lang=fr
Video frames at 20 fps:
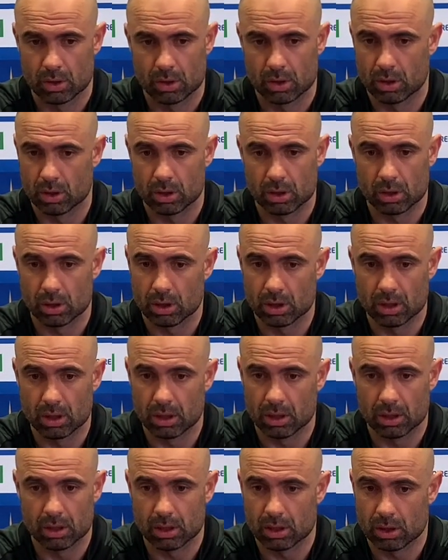
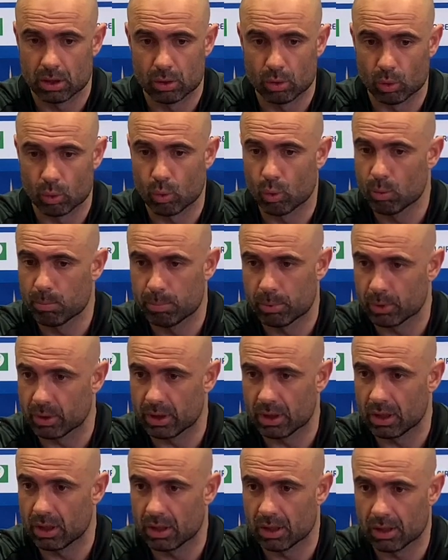le, groupe,
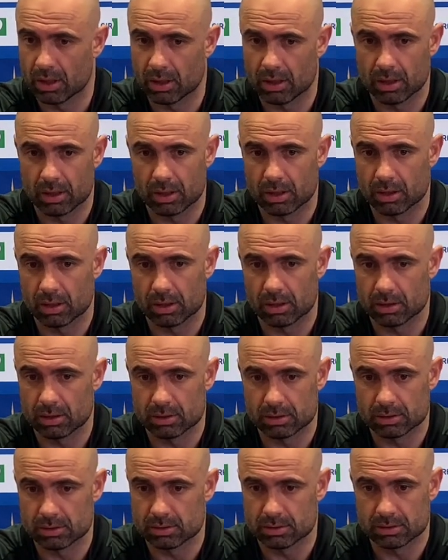il
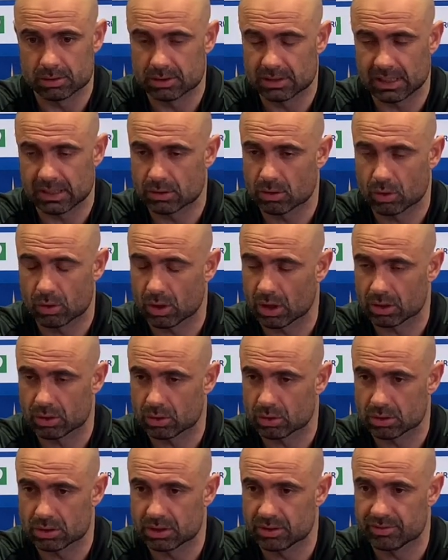est, ça sent quelque
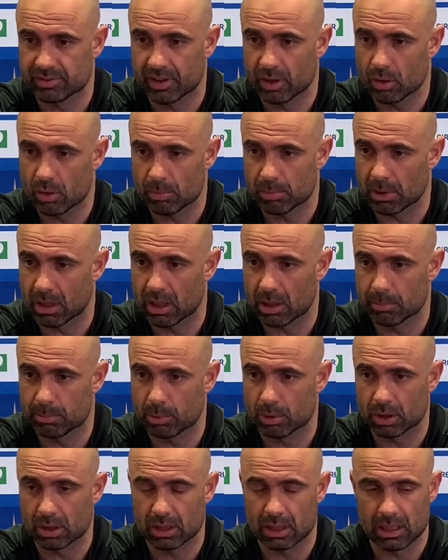chose de différent par
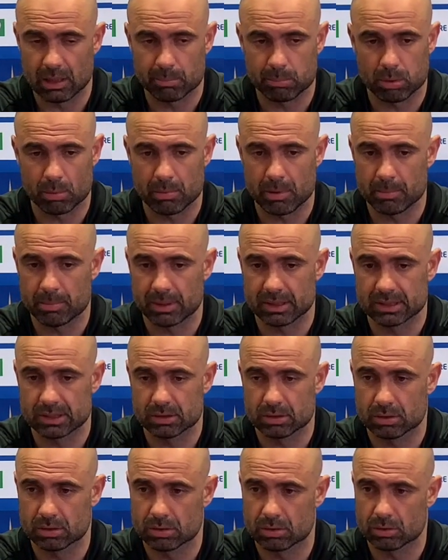rapport à la, première partie
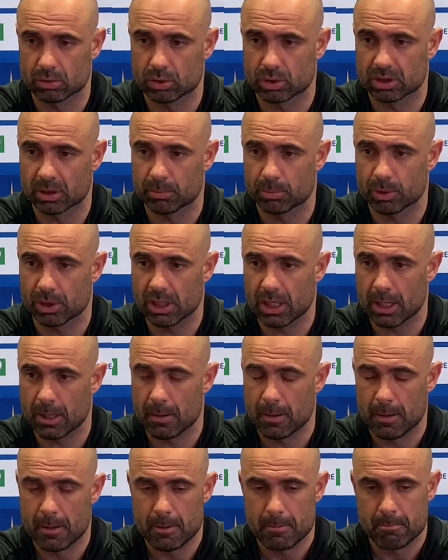de, championnat.
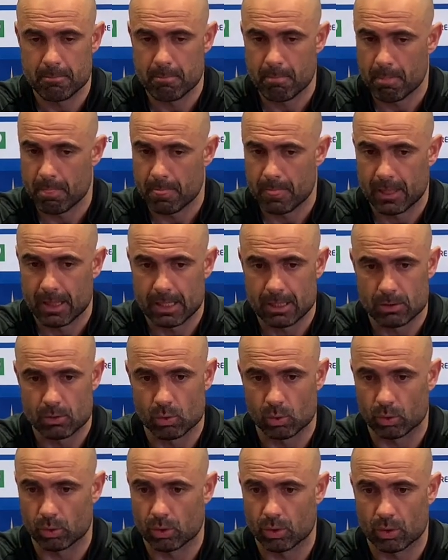
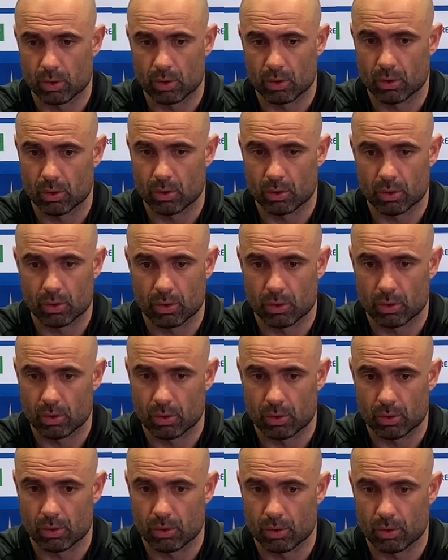Donc,
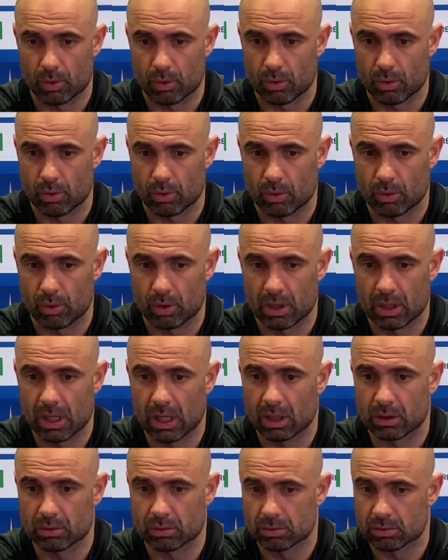euh, il
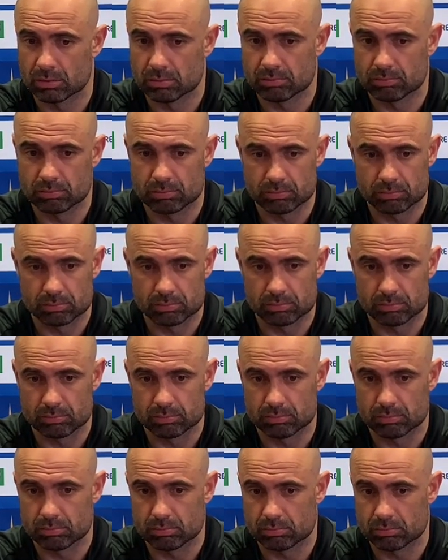a
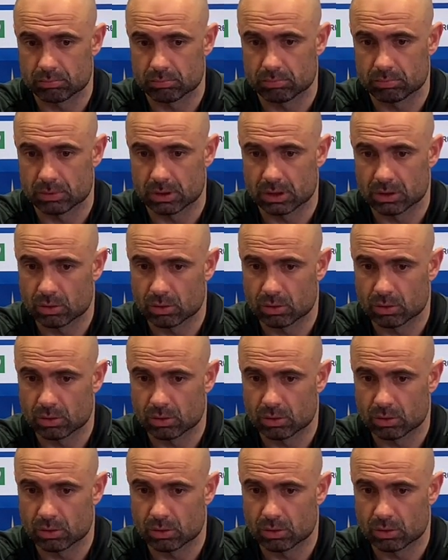ils